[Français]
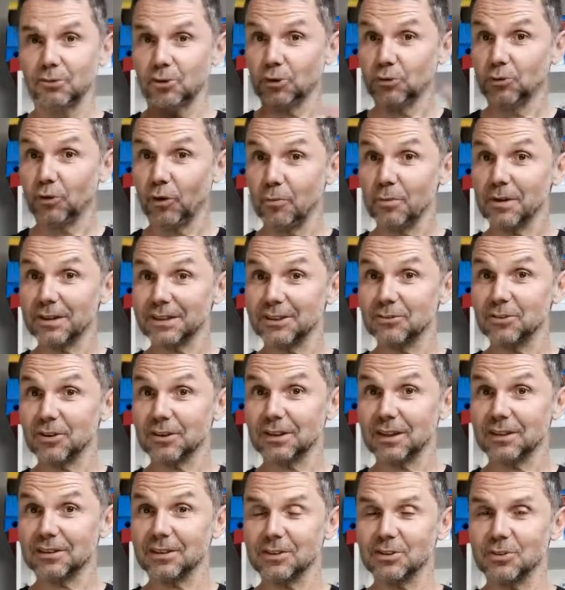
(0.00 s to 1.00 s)
Je vous remercie de
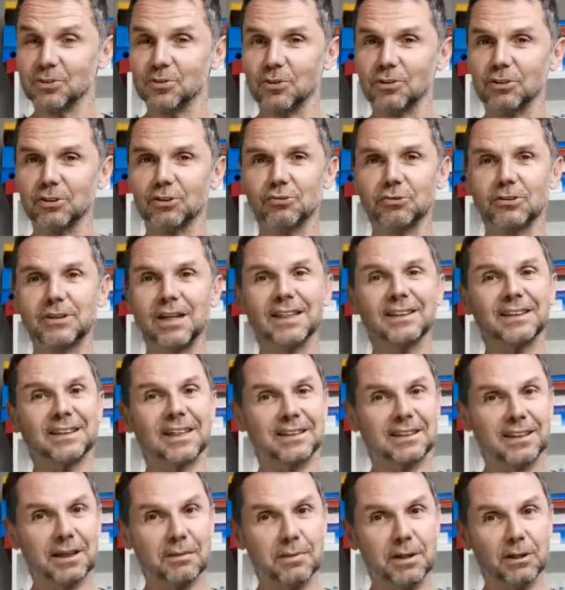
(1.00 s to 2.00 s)
votre attention et je vous dis à
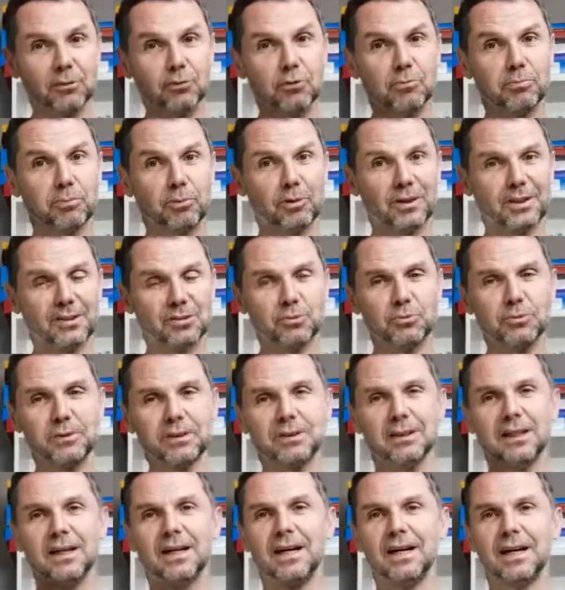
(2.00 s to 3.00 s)
très très bientôt pour la
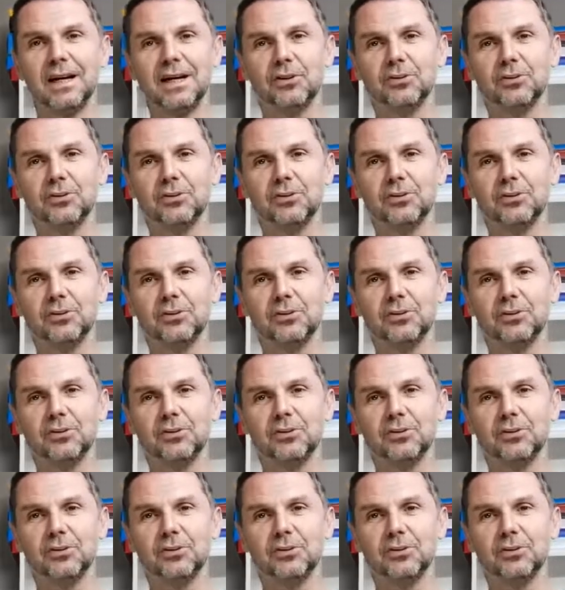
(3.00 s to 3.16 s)
suite